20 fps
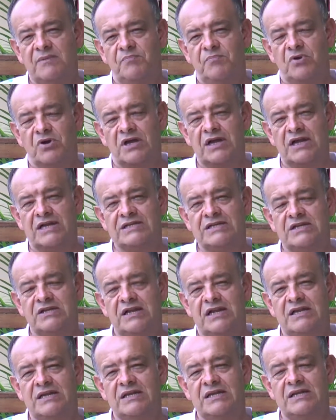porque la
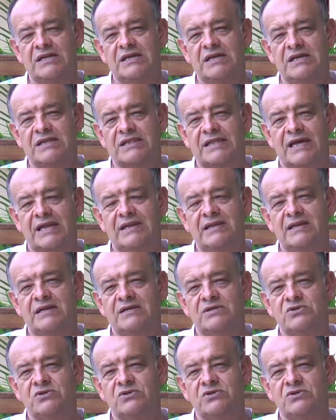señal digital